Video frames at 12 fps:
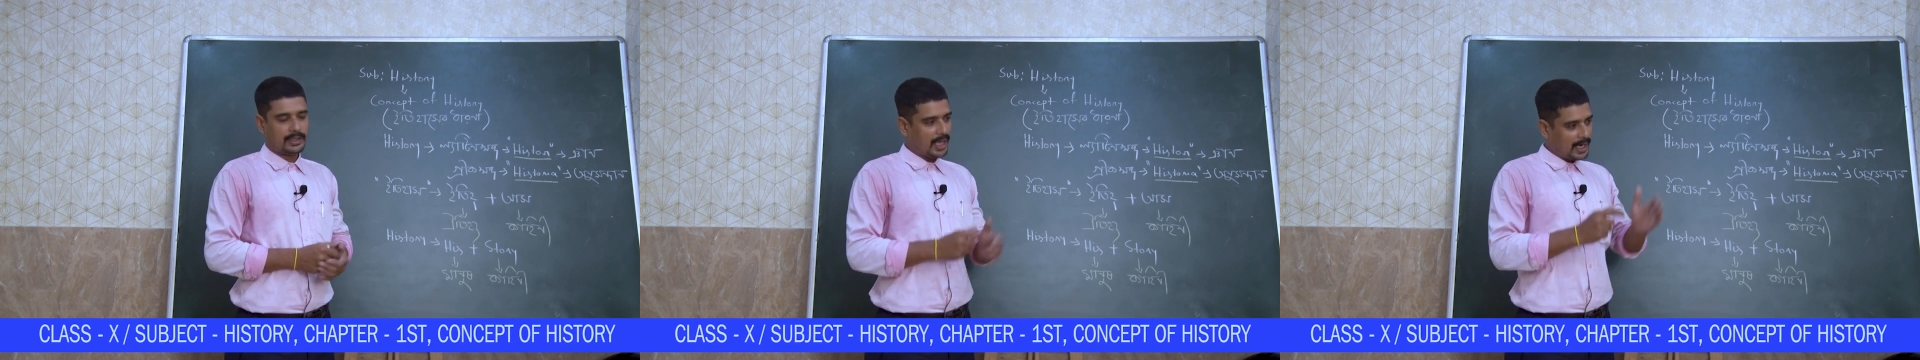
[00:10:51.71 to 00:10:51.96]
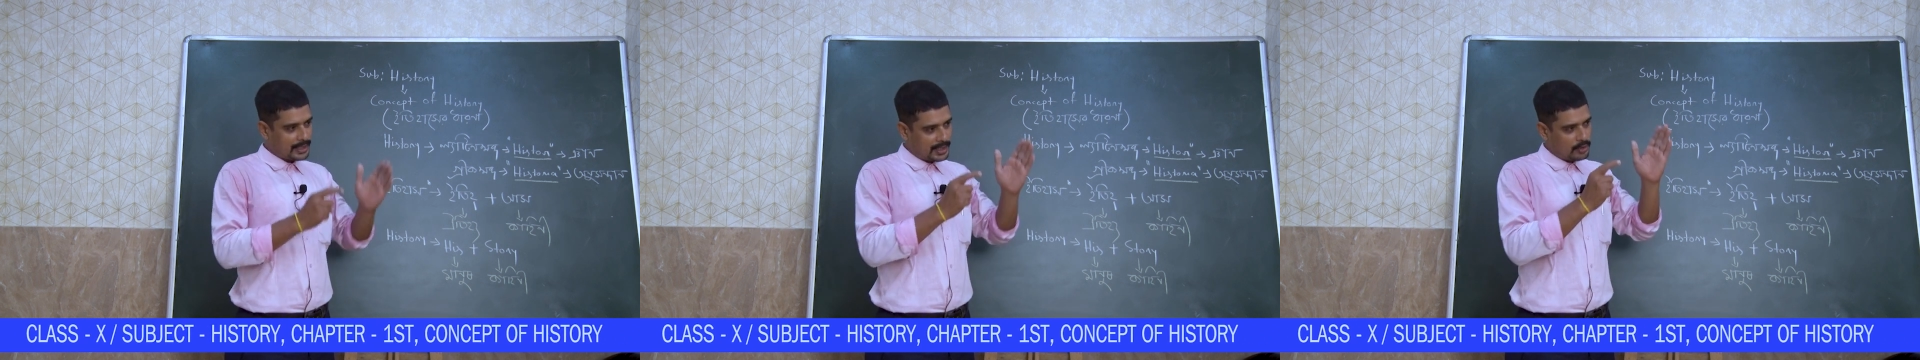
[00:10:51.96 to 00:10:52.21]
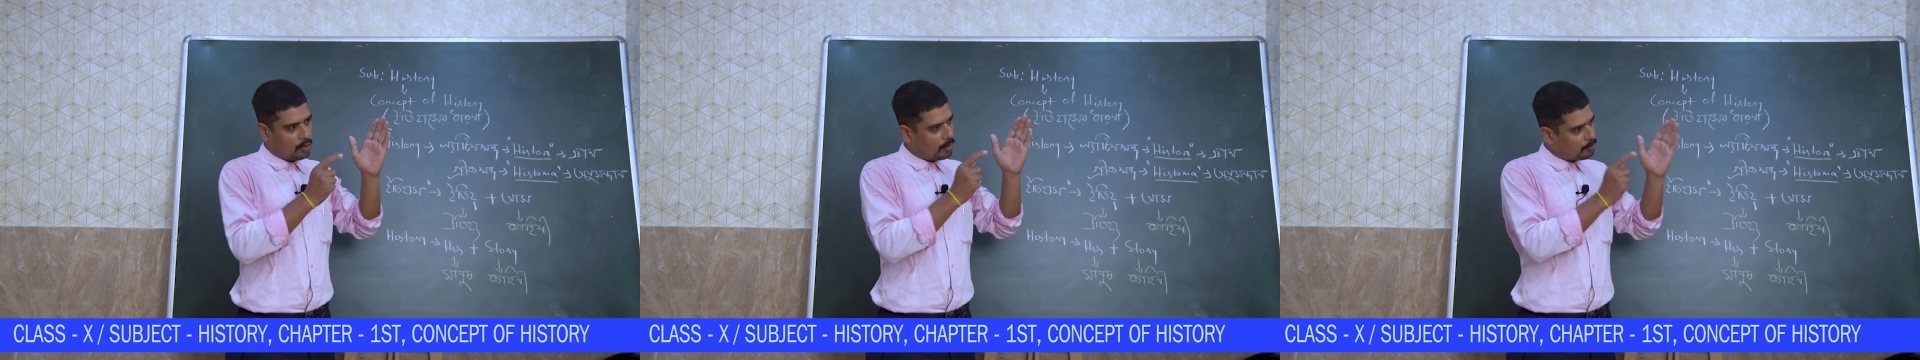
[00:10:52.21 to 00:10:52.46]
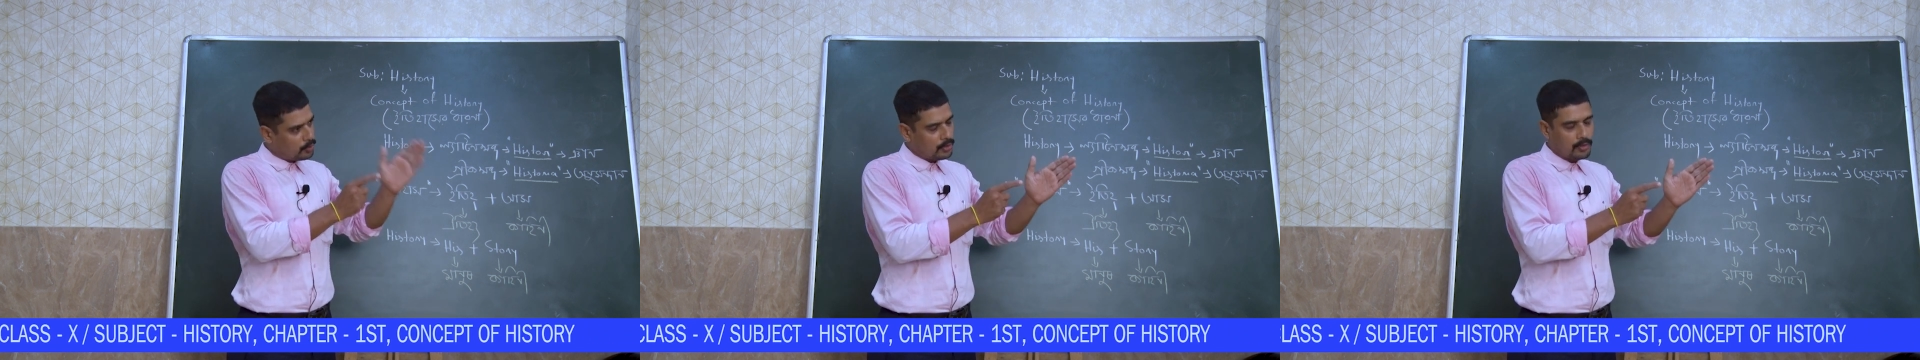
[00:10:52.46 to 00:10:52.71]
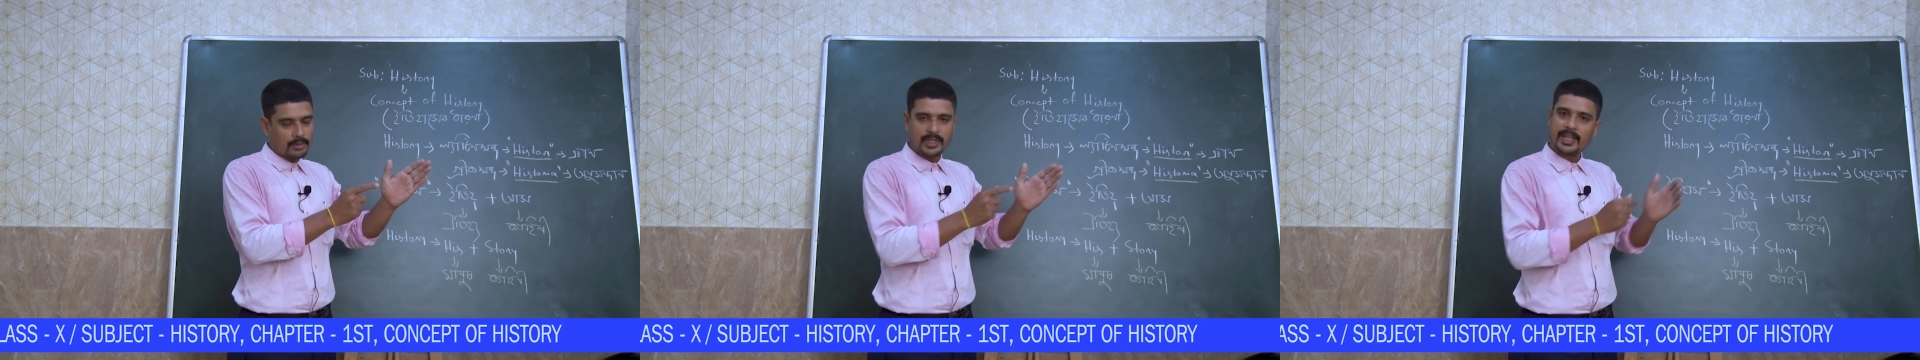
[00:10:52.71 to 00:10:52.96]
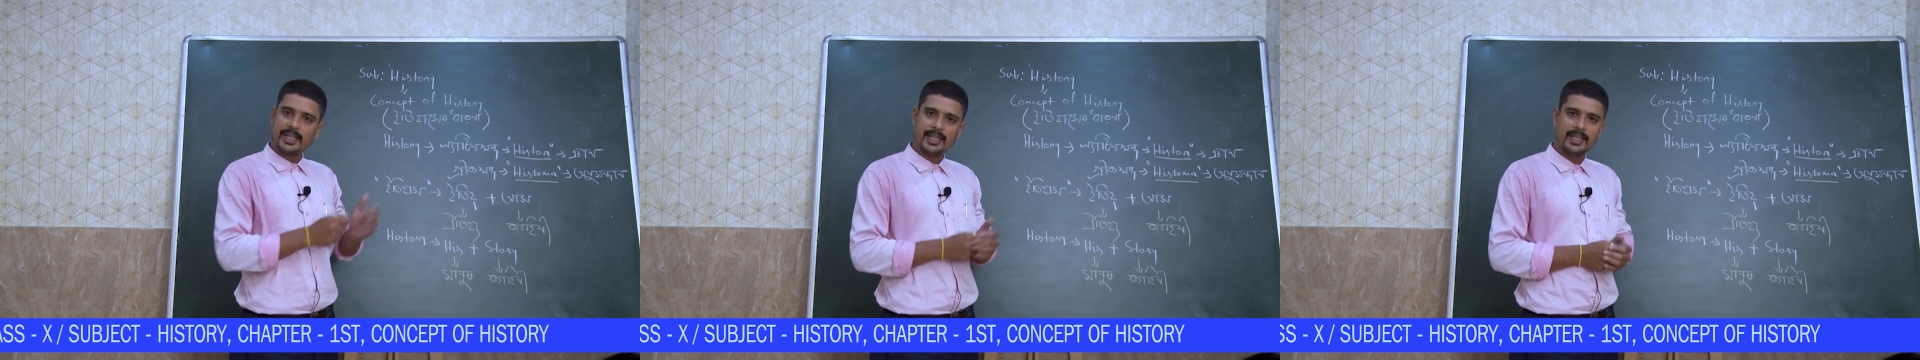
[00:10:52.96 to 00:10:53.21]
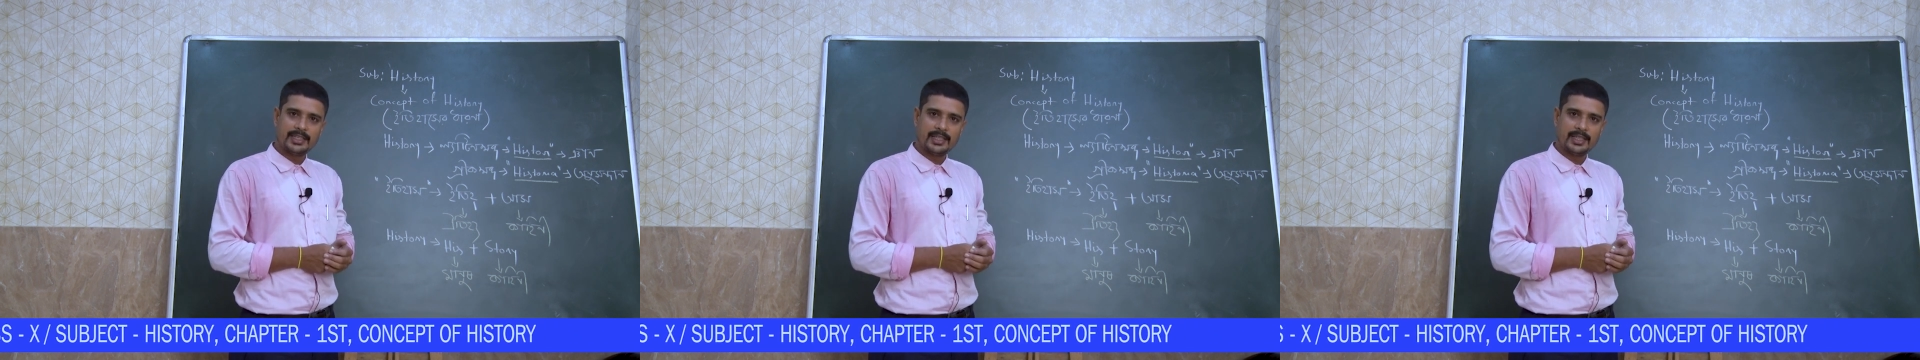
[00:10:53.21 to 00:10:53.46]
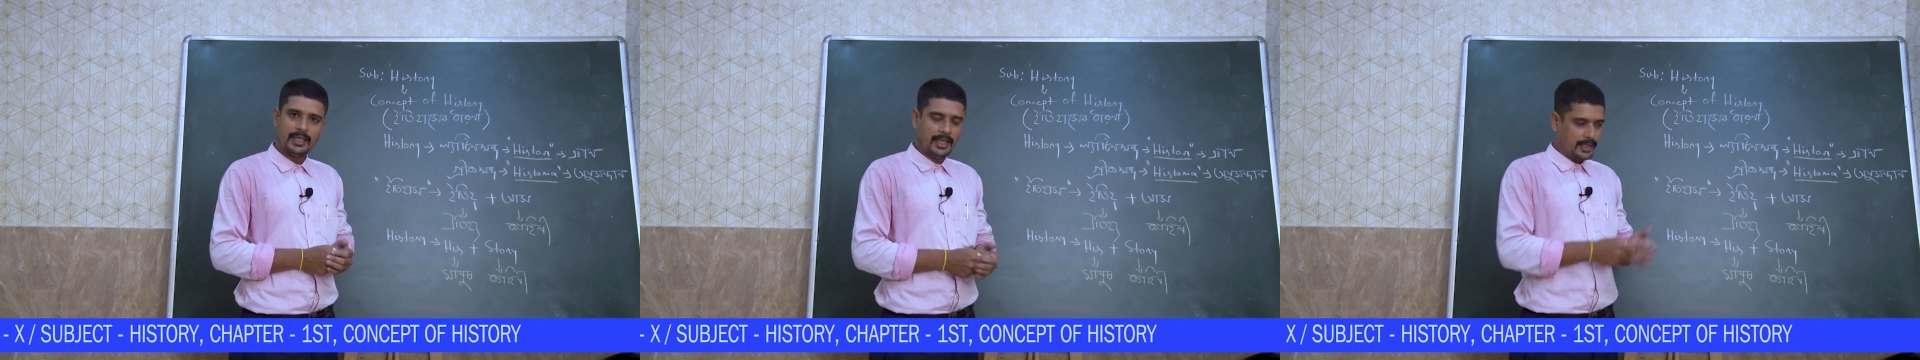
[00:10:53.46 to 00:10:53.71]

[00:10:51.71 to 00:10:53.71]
তার কি অপূর্ণ থেকে গেছে